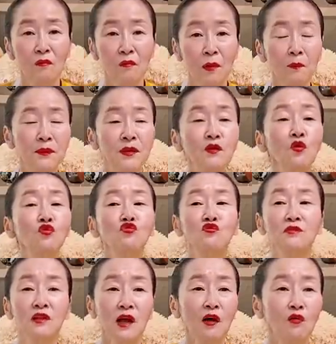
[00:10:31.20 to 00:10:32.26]
막
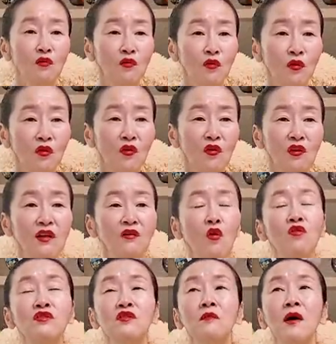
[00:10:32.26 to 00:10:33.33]
비오줌이 나오고 그냥
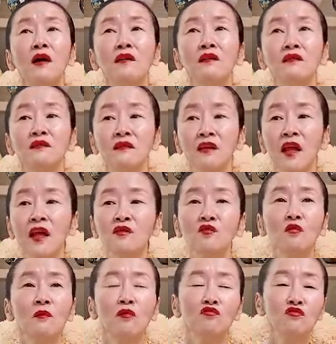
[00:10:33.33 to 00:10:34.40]
거기서 막
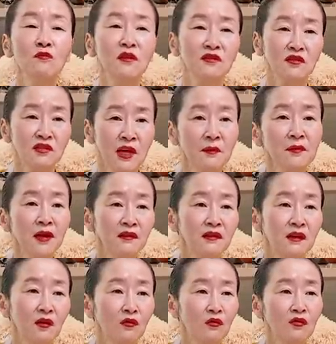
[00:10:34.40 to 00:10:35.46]
계속 막 울면서
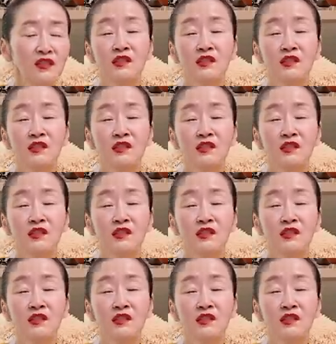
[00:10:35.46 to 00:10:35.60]
참여하더라고